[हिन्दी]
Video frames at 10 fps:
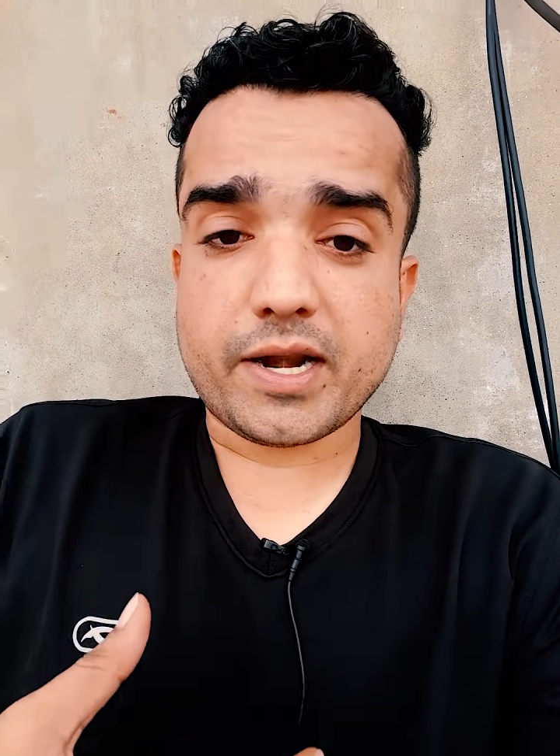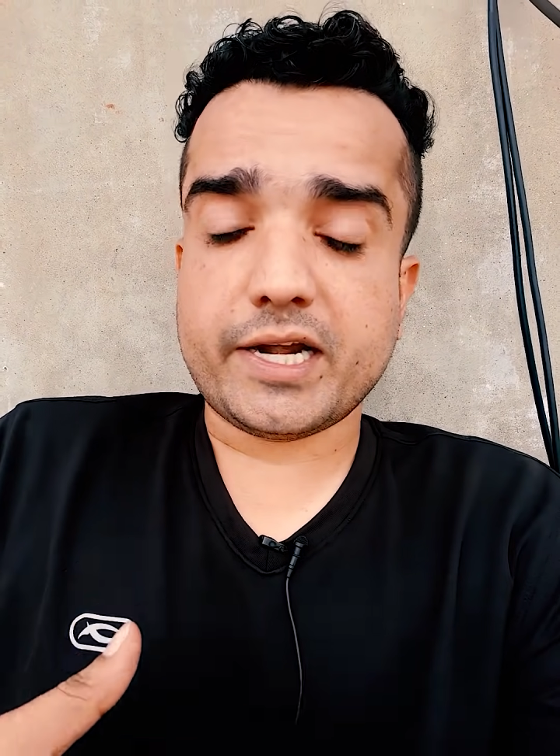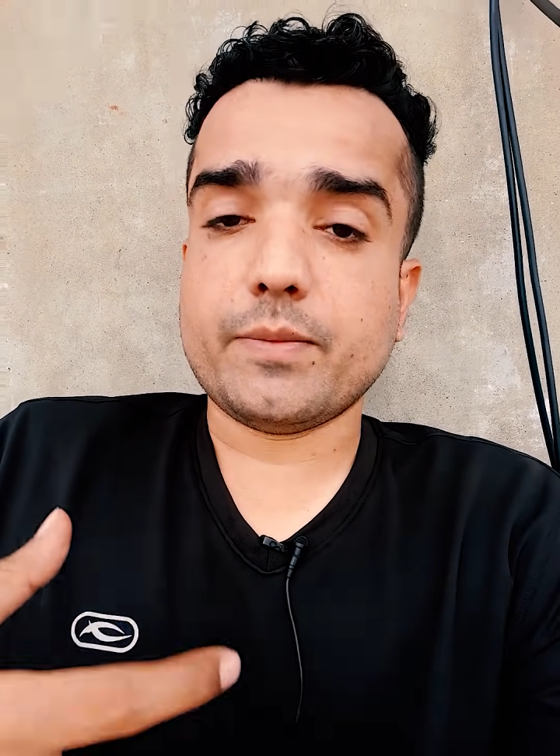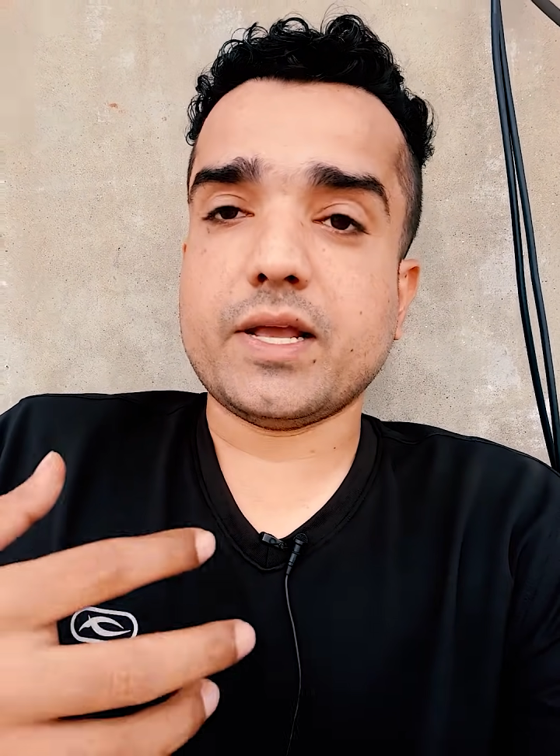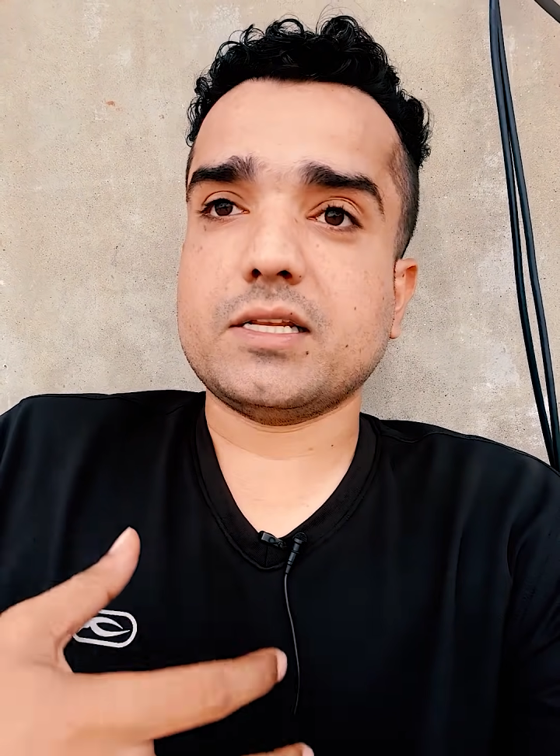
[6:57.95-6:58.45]

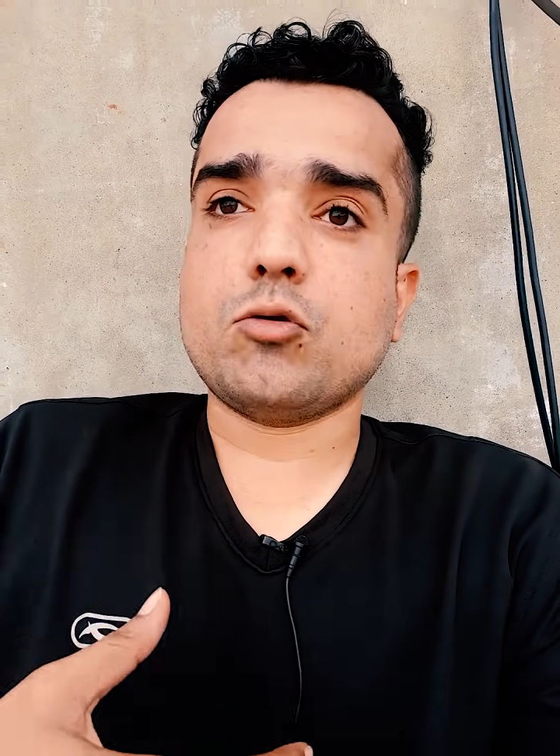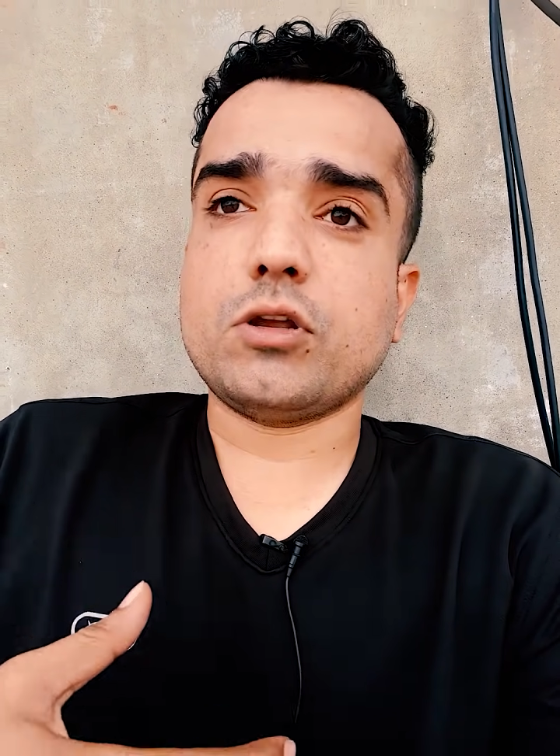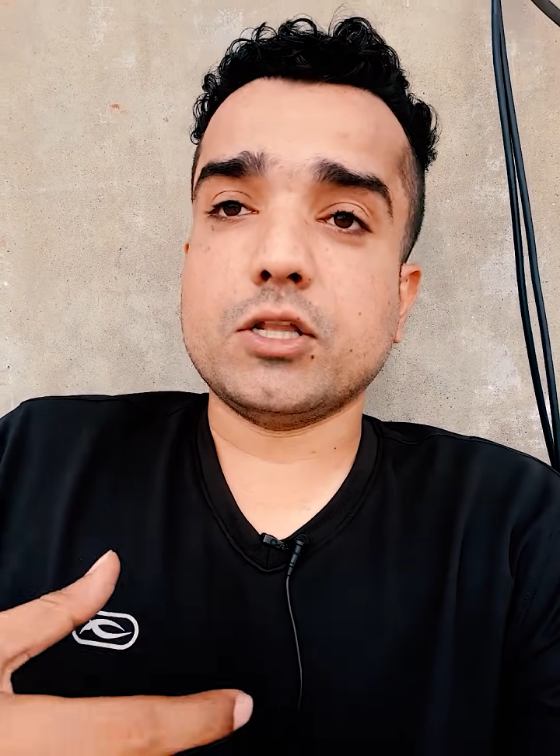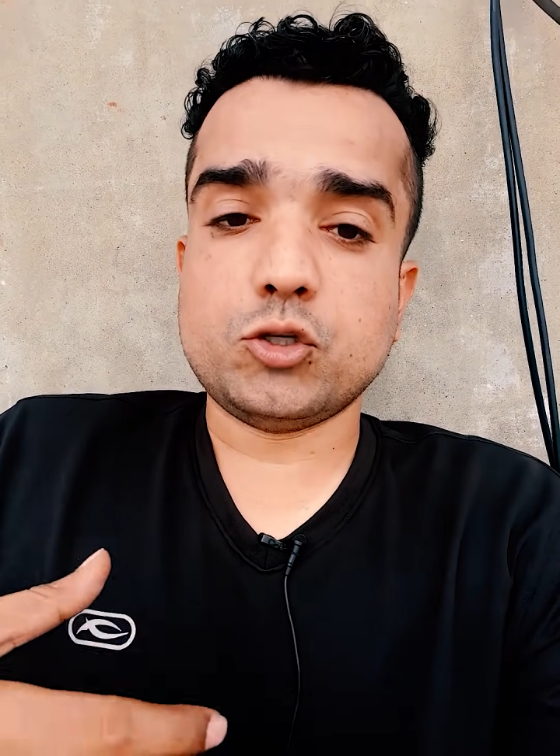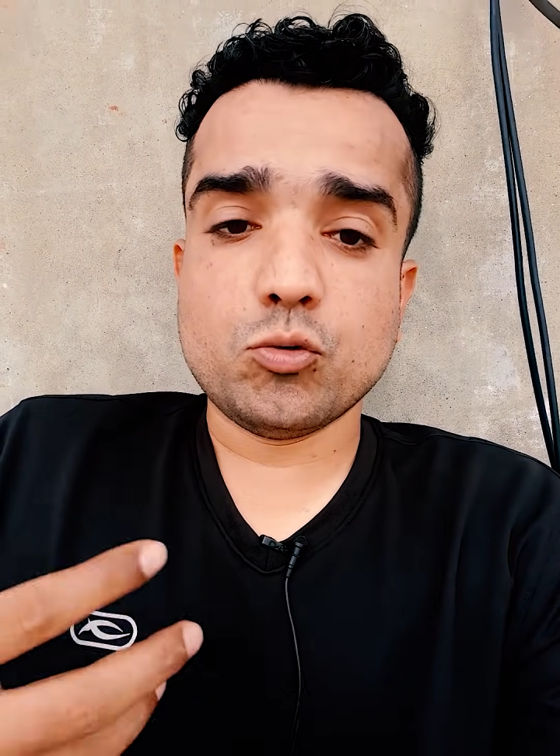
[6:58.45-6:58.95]
मार्केट में ऐसा कोई
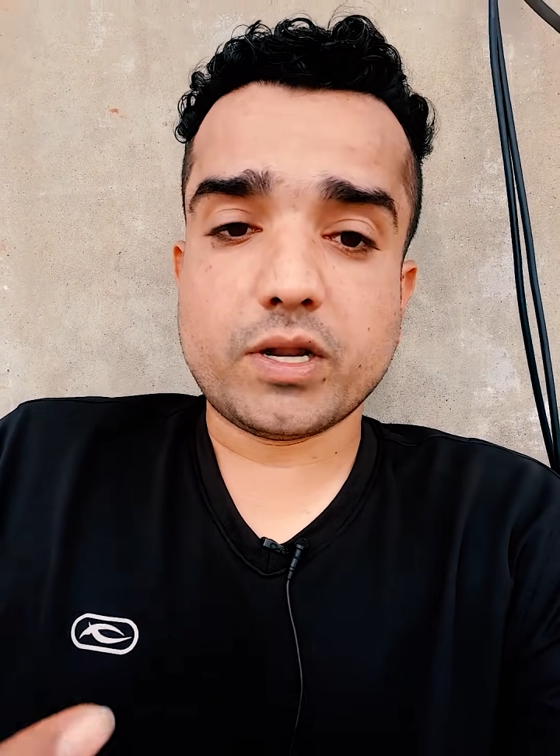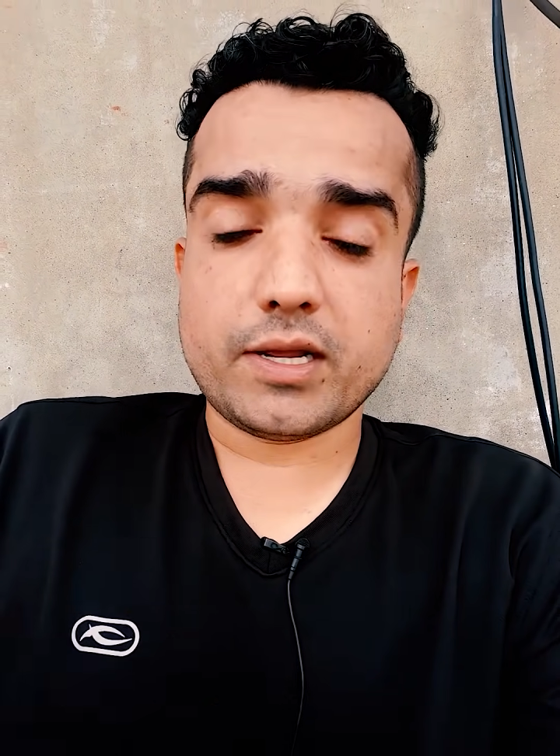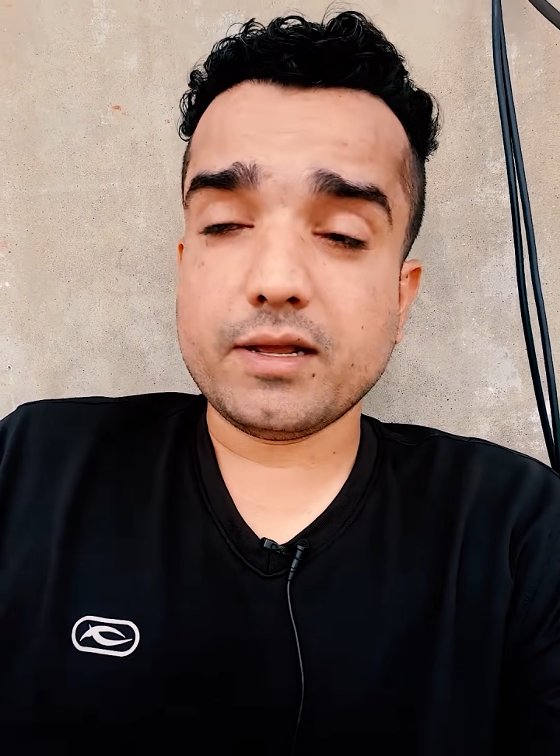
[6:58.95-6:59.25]
कंज्यूमर